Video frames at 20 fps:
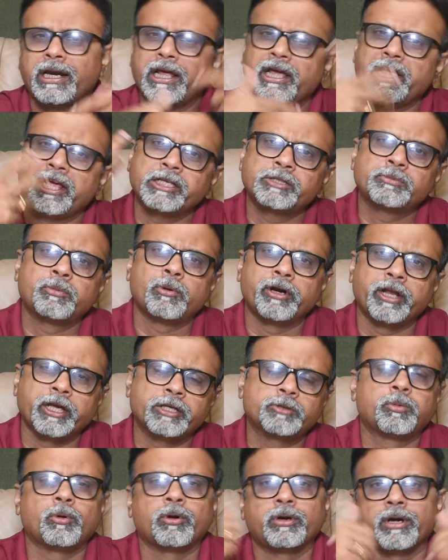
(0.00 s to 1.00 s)
கேட்டால் எக்ஸ்போர்ட்
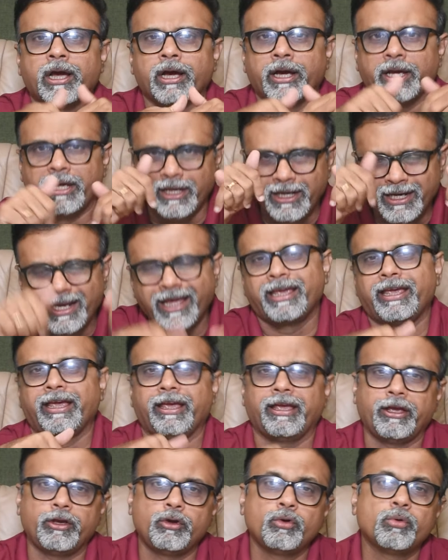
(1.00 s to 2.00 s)
எக்ஸ்போர்ட் நாங்கள்
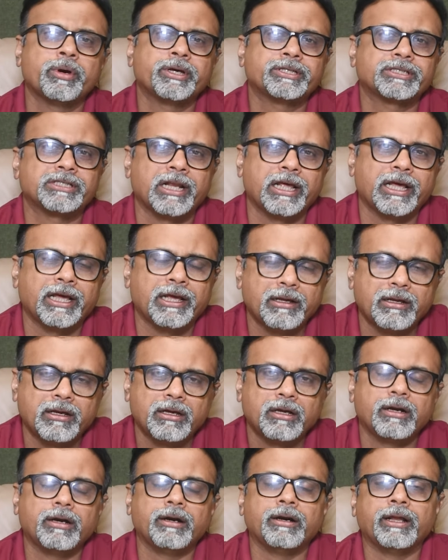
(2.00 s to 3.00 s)
இன்னைக்கு யூஎஸ்ல
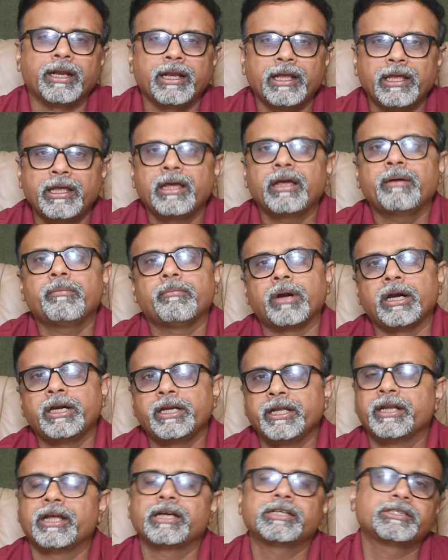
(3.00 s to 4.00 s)
நிறைய
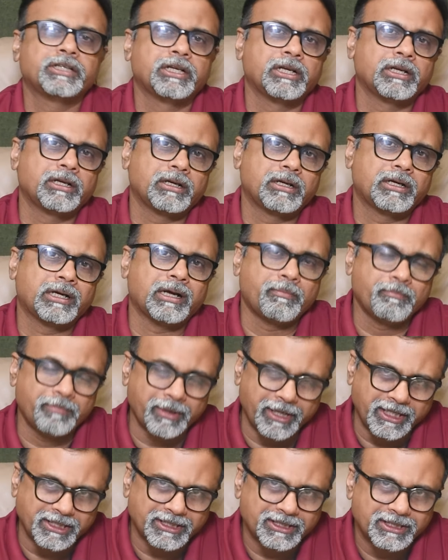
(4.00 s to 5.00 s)
மல்டிநேஷ்னல்
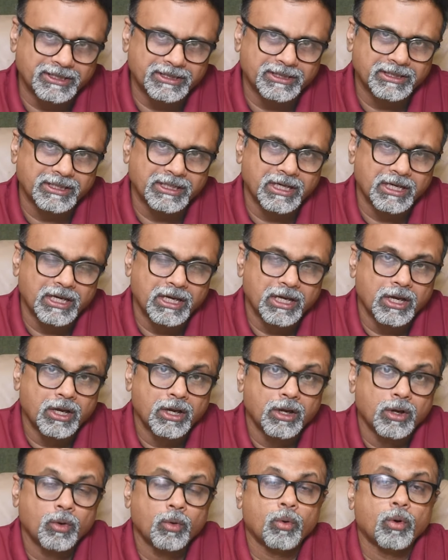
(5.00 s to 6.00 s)
கம்பெனிஸ்
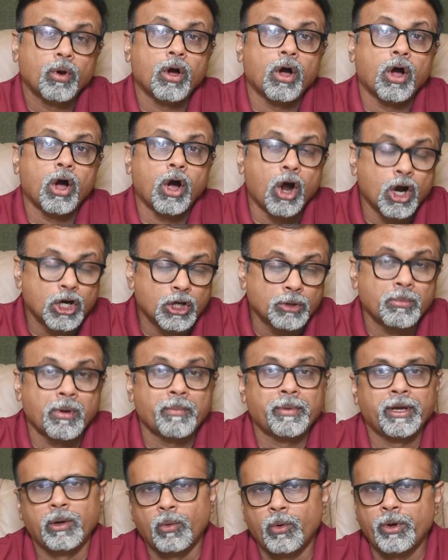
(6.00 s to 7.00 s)

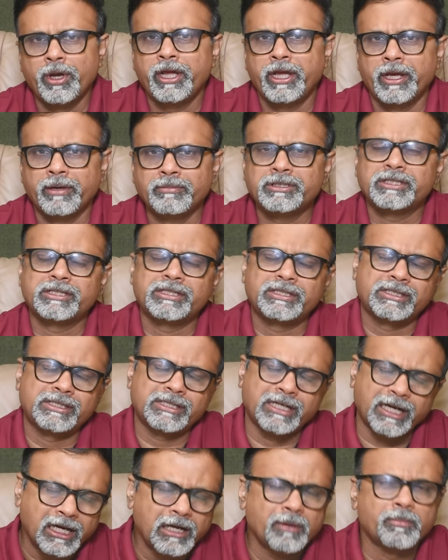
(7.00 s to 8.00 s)
ஆட்டோமொபைல் ஓஇஎம்
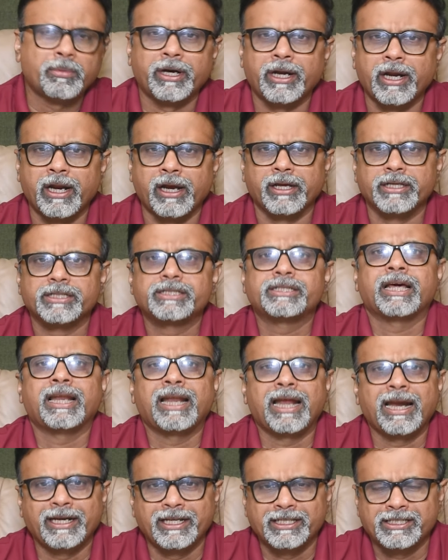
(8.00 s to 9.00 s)
ஸ்ட்ரகிள் பண்ணுறாங்க
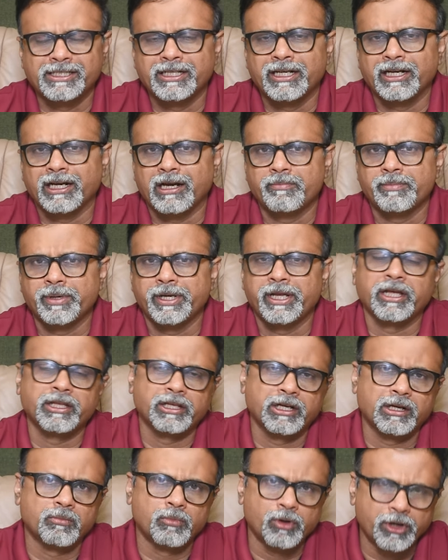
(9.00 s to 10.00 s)
ஸ்டெலாண்டிஸ்ன்ற கம்பெனி
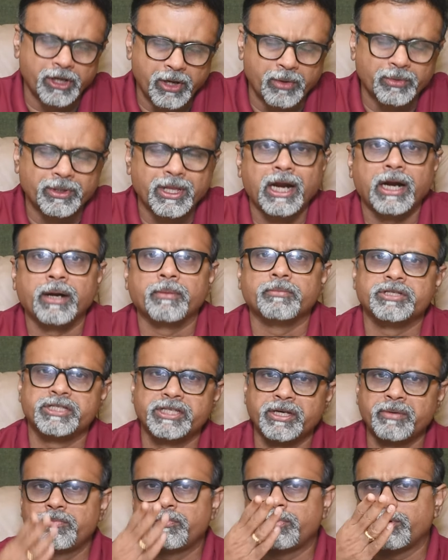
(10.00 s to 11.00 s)
அதுக்கு முக்கிய உதாரணம்
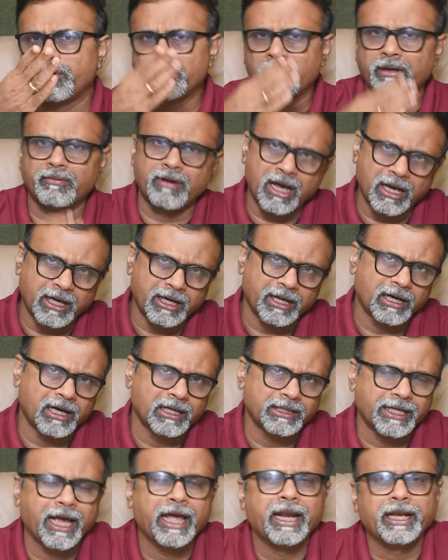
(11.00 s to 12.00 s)
ஜீப் போன்ற
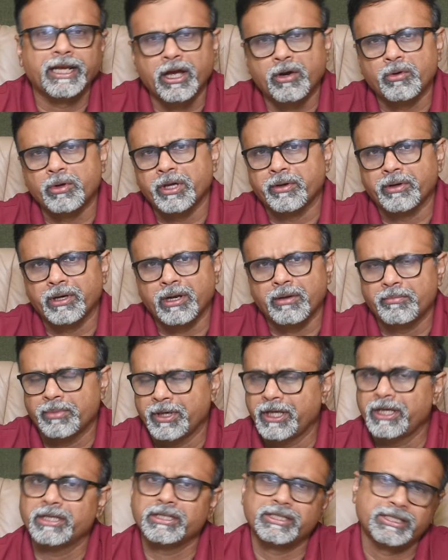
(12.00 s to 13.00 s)
வாகனங்களை தயாரிக்கக்கூடிய ஒரு
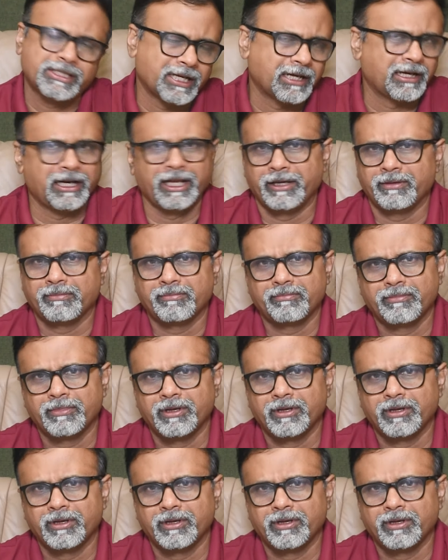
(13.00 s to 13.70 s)
கம்பெனி ஸ்ட்ரகிளிங்